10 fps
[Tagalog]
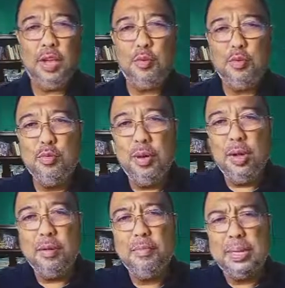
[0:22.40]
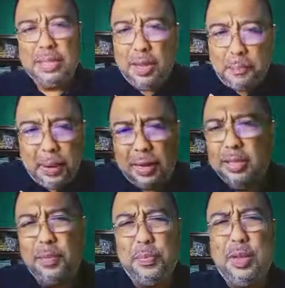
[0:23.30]
Kayo po ba ay masaya pa
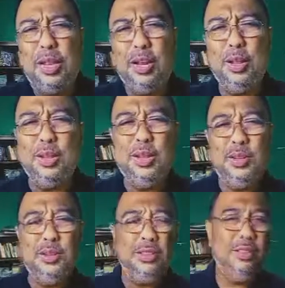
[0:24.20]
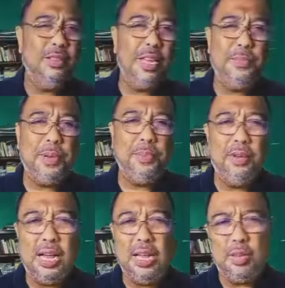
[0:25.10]
rin sa piling ng Diyos? No? Dapat
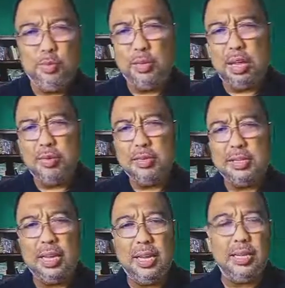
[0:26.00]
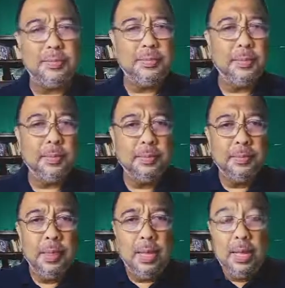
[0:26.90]
po, lagi po tayong Masaya
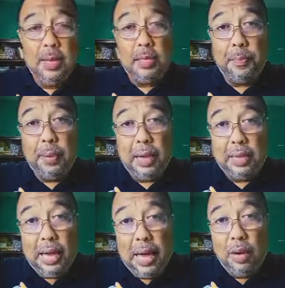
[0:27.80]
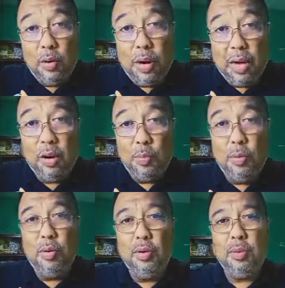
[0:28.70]
sapagkat araw-araw
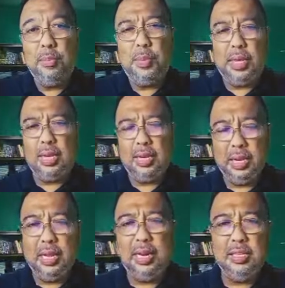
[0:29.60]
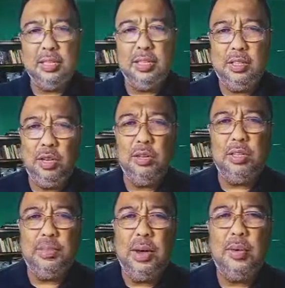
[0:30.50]
po pinararanas ng
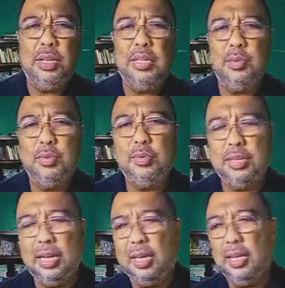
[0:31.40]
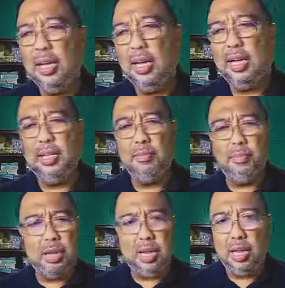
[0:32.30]
Diyos sa bawat isa po sa atin ng kanyang
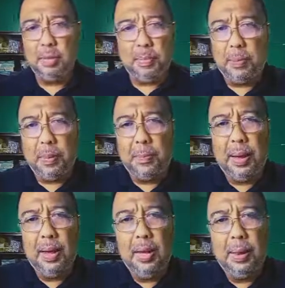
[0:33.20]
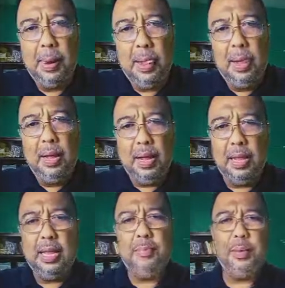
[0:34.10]
biyaya at pagpapala.
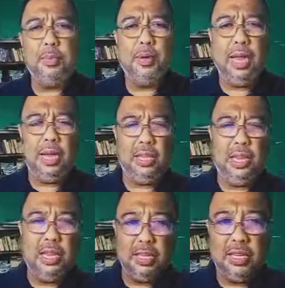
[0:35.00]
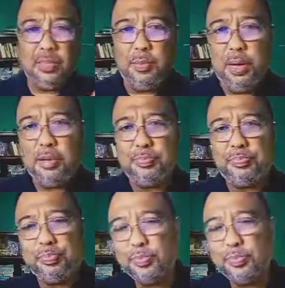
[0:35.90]
Kaya dapat wala lagi tayo nasasabik.